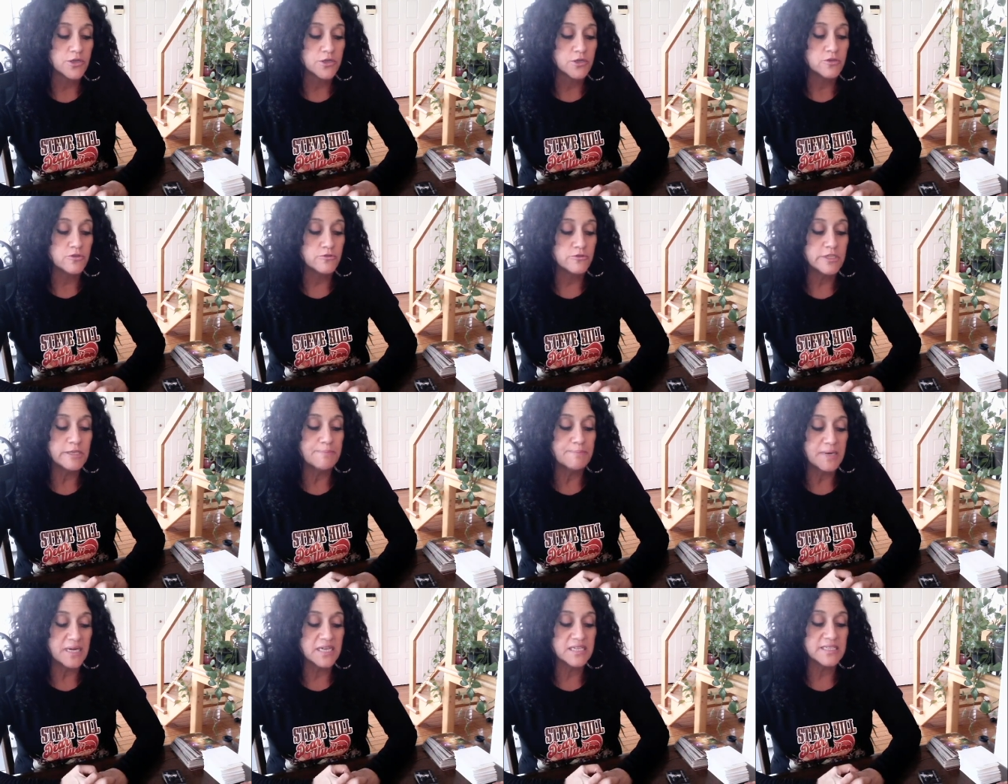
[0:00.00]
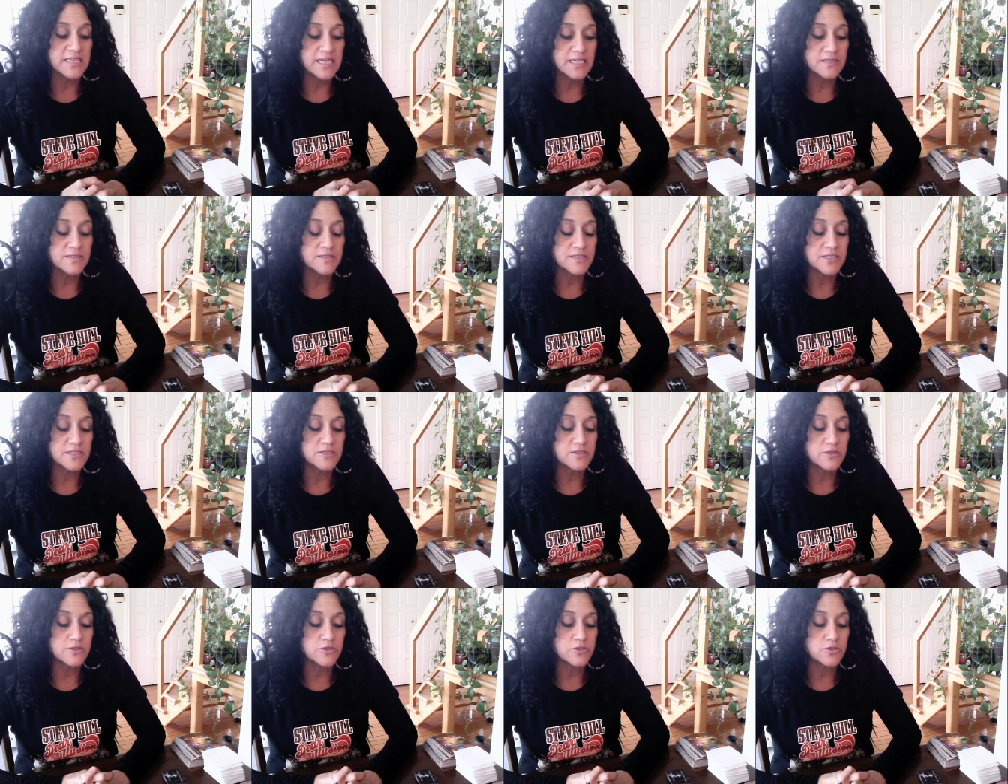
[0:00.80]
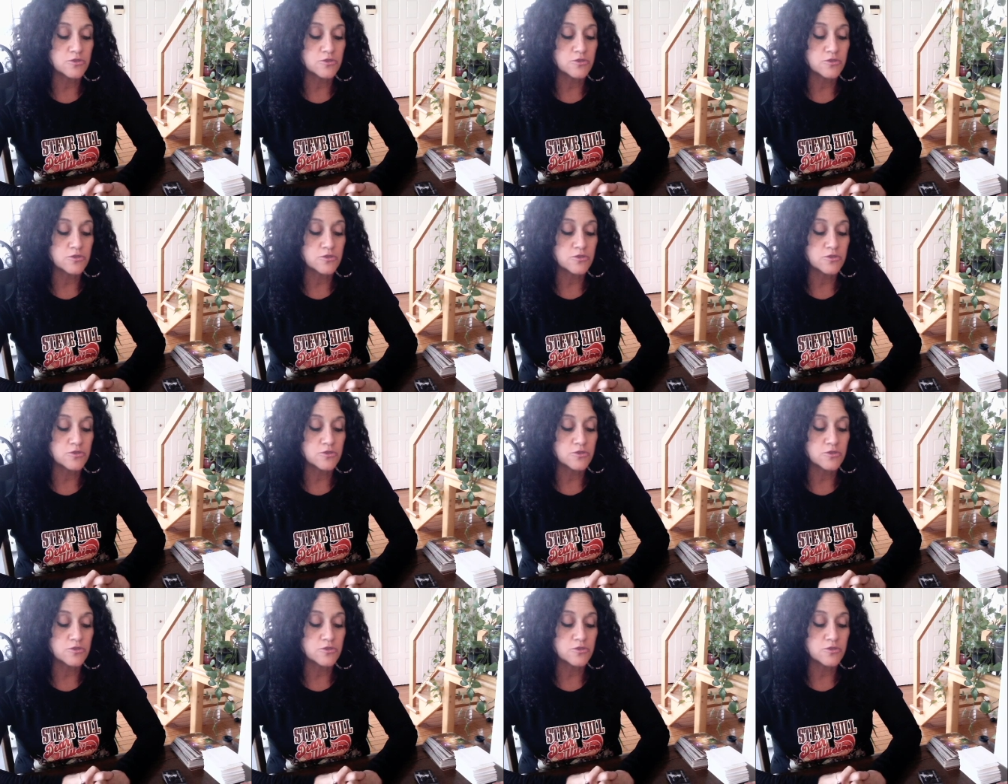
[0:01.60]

une dépendance euh,